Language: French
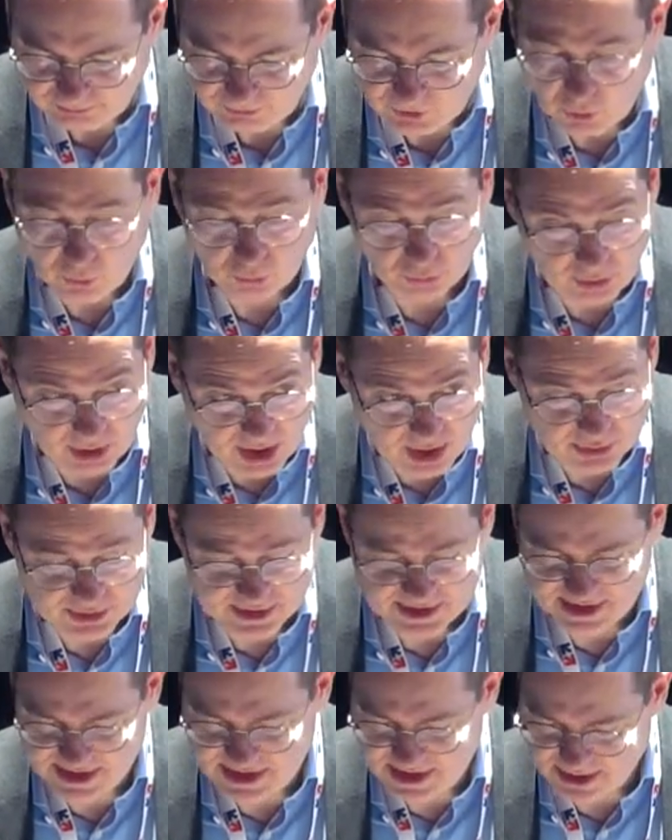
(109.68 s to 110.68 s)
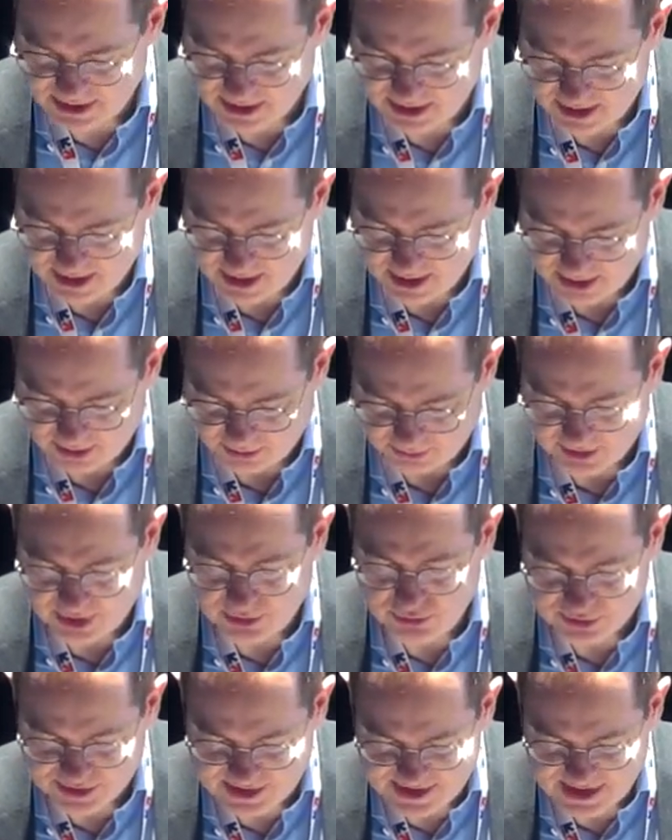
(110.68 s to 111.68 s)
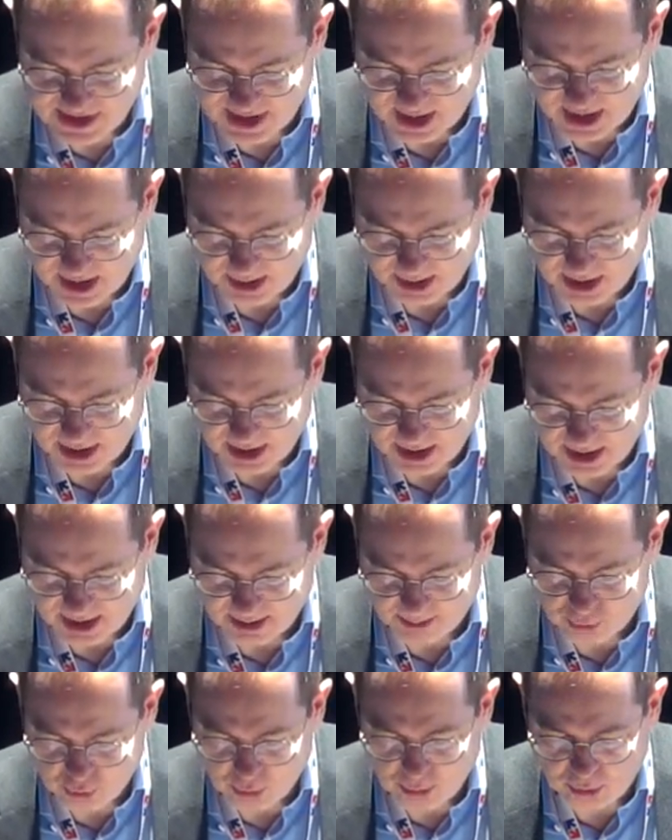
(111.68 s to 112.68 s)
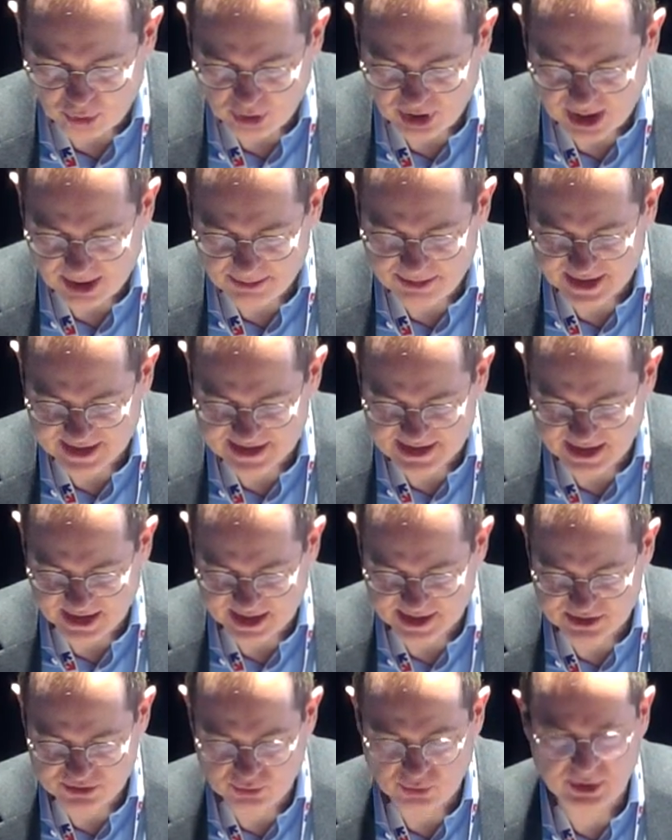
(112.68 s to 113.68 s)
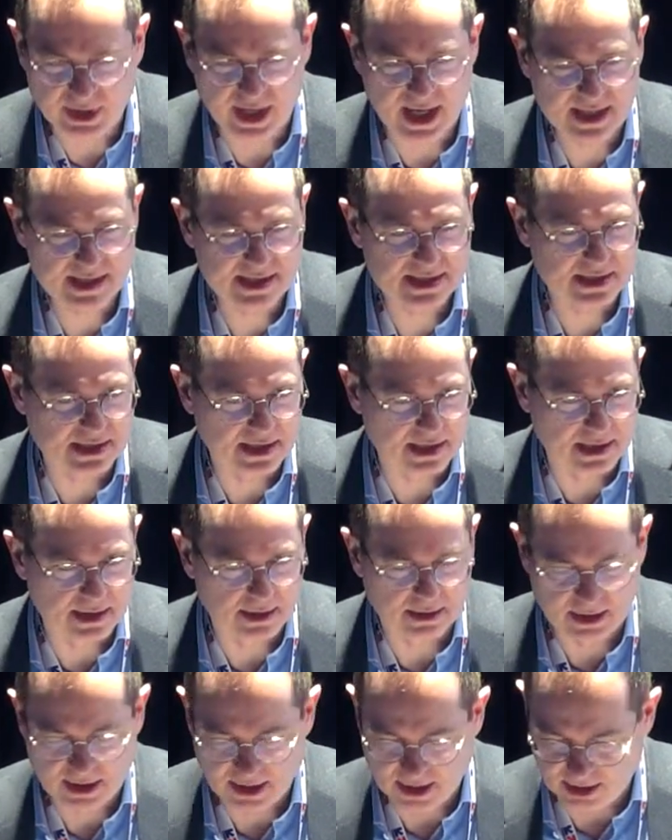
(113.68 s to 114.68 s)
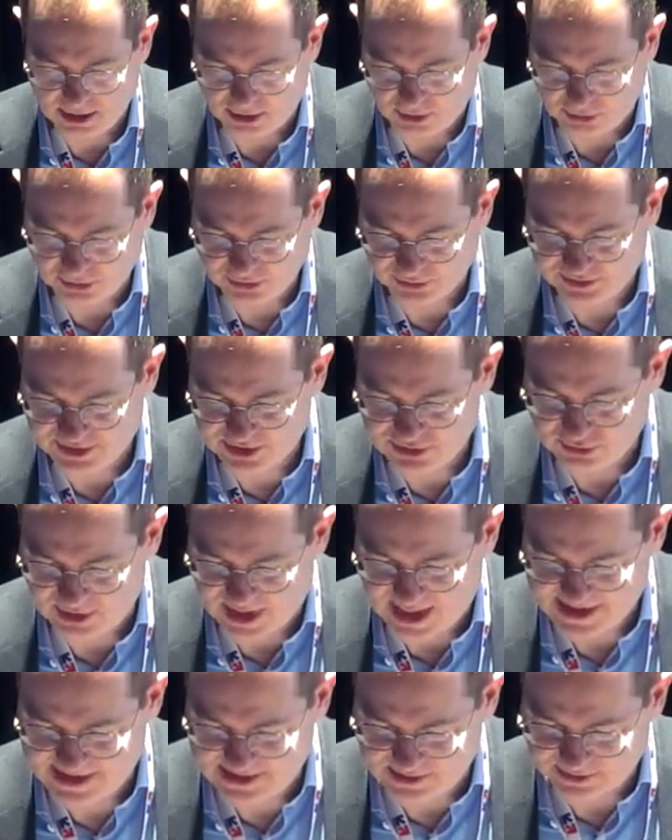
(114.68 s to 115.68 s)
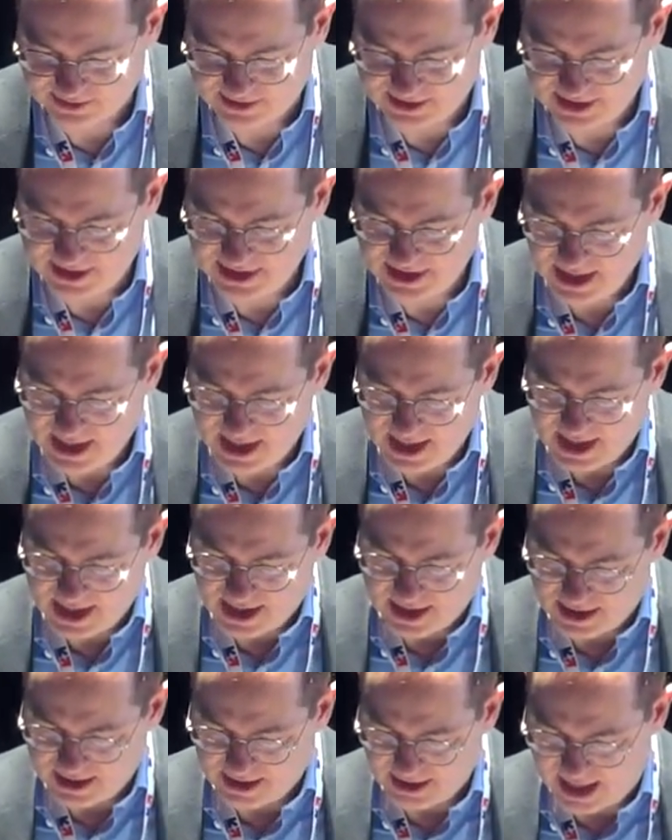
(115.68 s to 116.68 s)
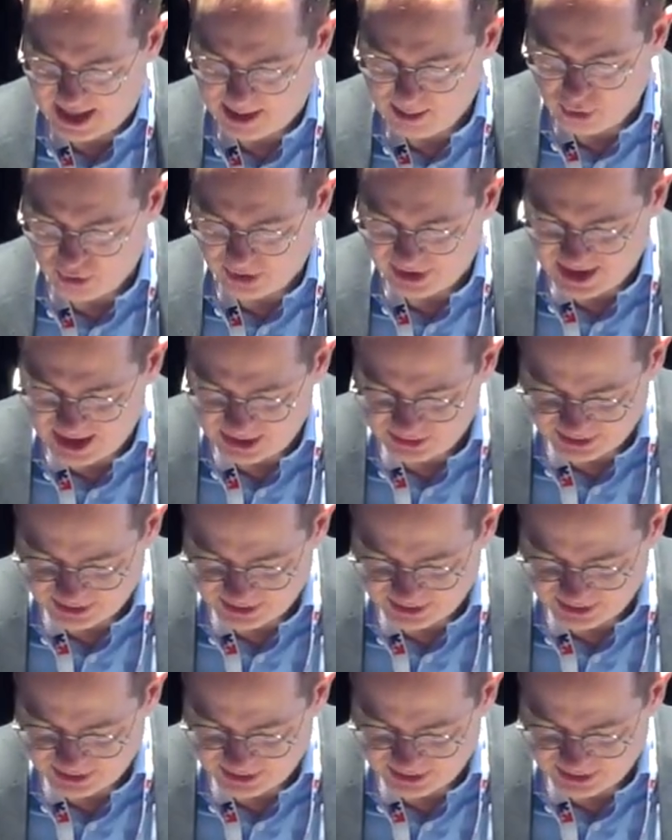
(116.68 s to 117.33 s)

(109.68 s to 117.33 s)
On aura aussi, euh, on a eu aussi un, beau programme d'accélération, NEXT, qui est euh, orienté sur la santé, euh, à Montréal en